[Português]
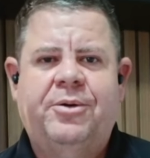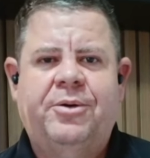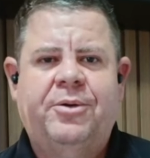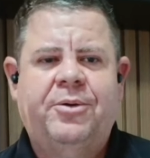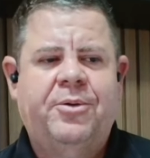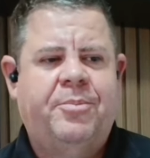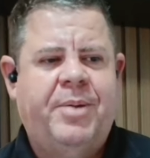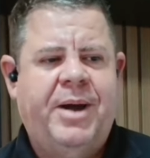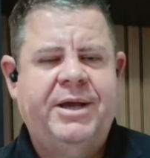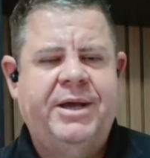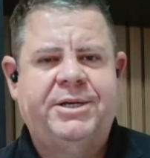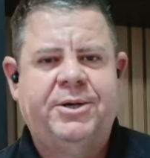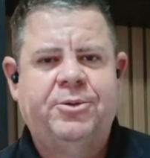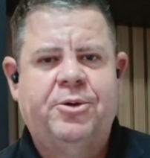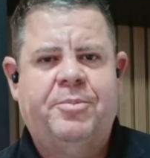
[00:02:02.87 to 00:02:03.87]
o pai
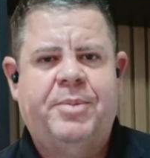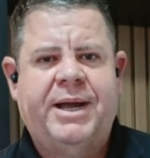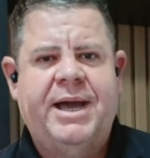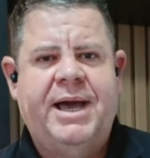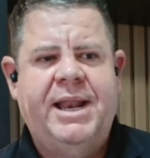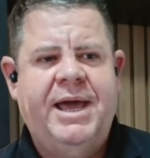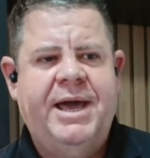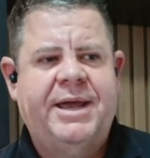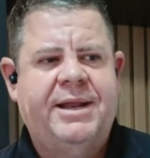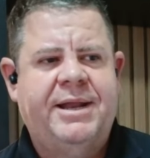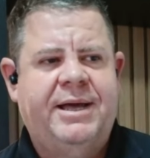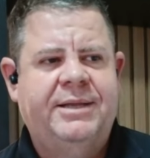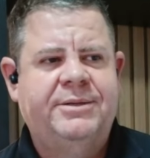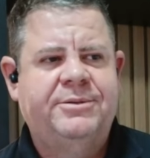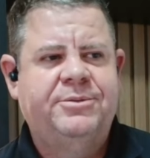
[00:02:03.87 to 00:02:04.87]
chegou para a galera
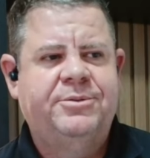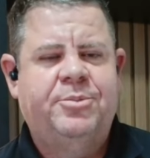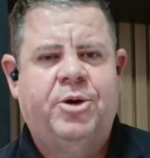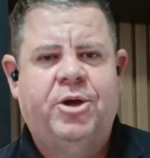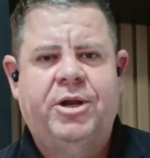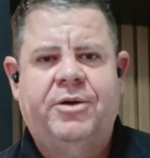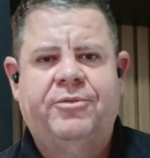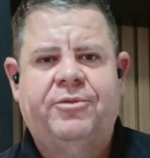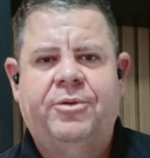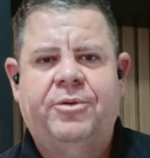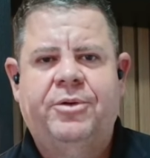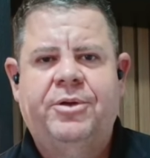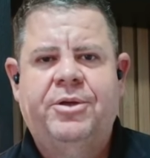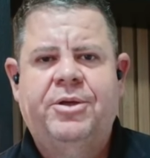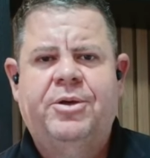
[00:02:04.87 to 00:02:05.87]
lá no, no bolão e falou:
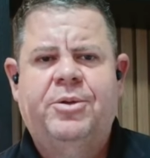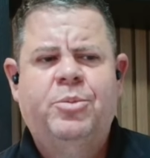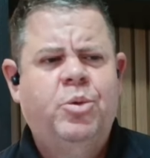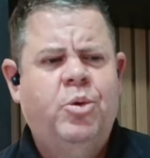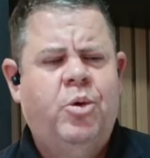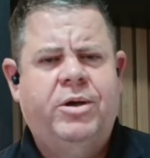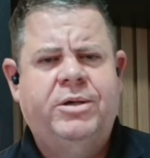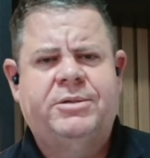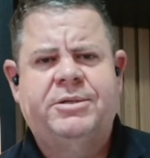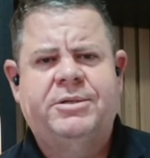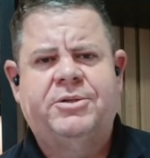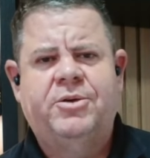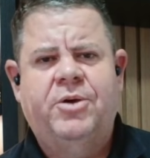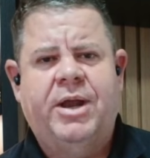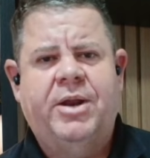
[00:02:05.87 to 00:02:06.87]
Nossa
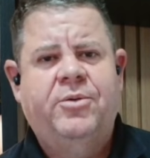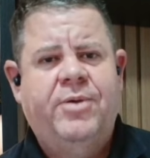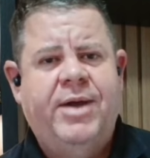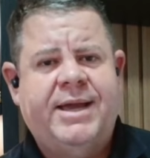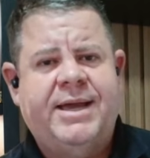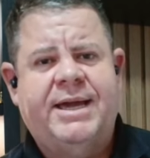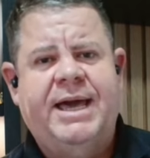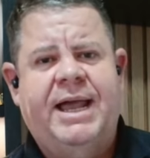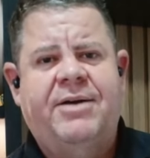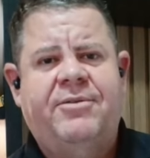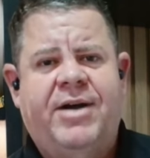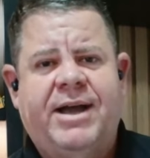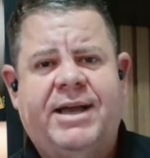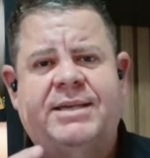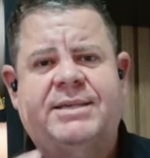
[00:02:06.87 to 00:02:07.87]
senhora, não é que aquela
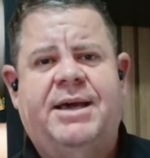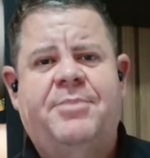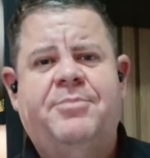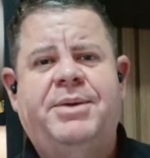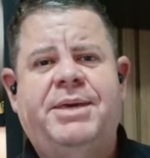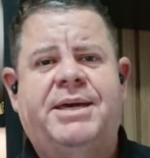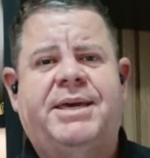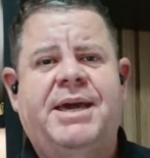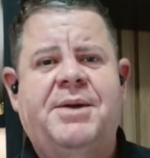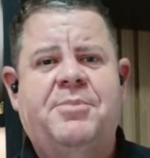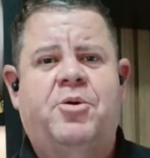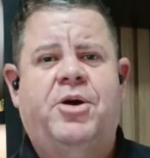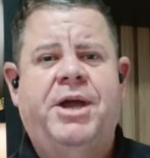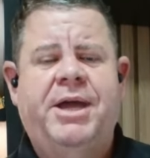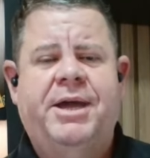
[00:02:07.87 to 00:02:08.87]
vaca sabia que ia
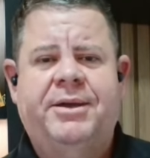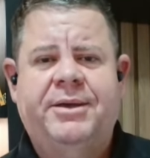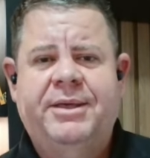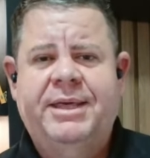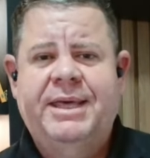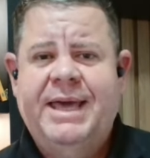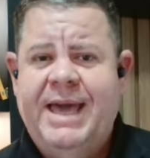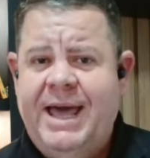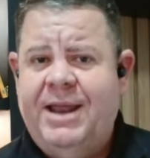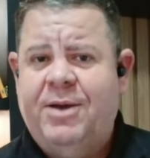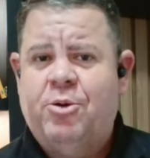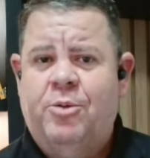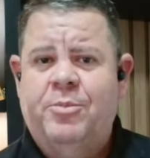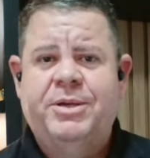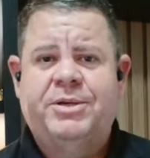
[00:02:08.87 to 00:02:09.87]
morrer? Ela
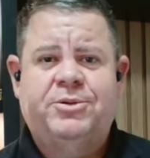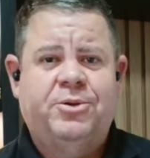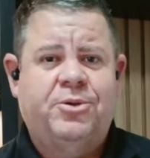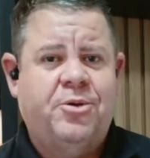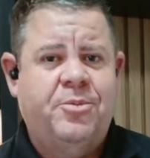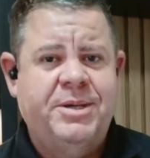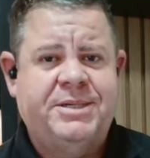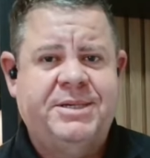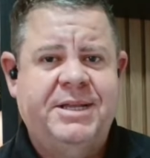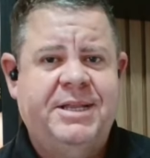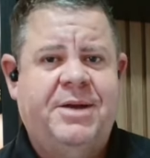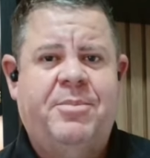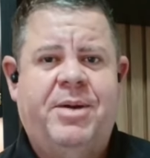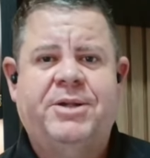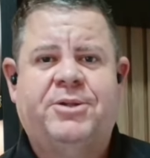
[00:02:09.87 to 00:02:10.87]
começou, comecei a
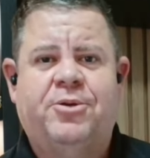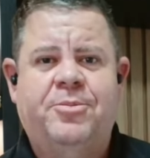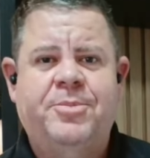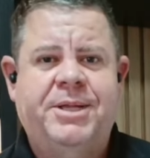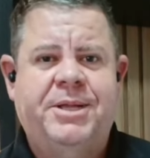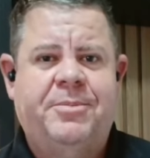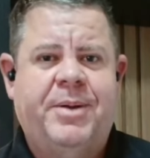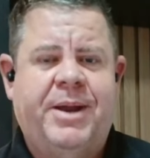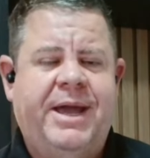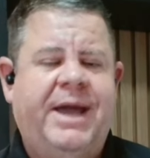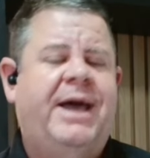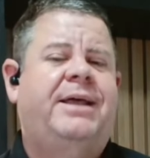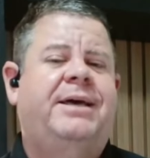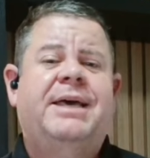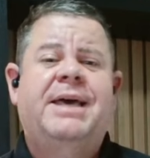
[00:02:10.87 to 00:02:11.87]
dar mais comida para
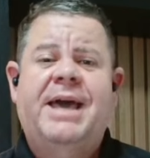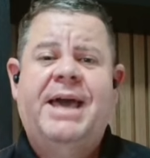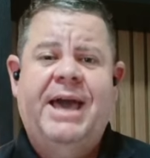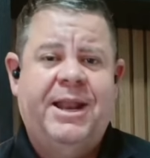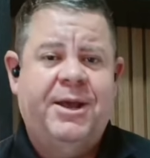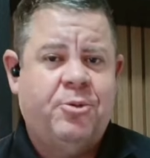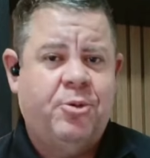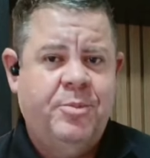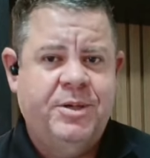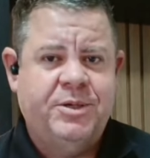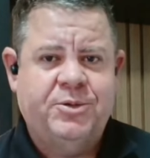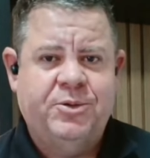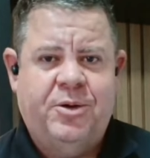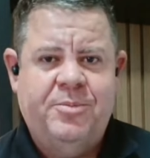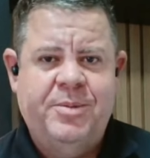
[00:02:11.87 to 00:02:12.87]
ela, ela
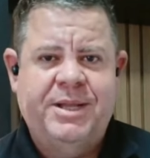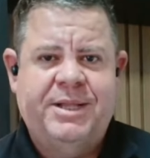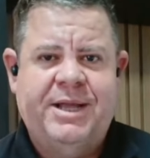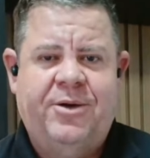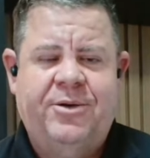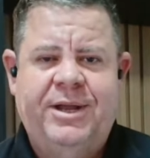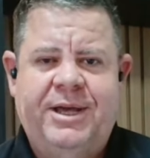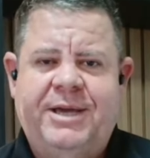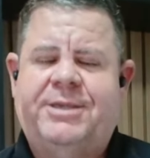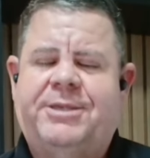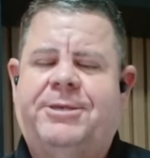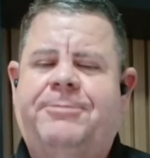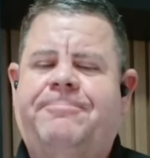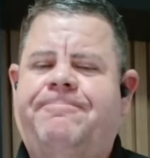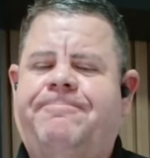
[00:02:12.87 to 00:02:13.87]
começou a aumentar o leite.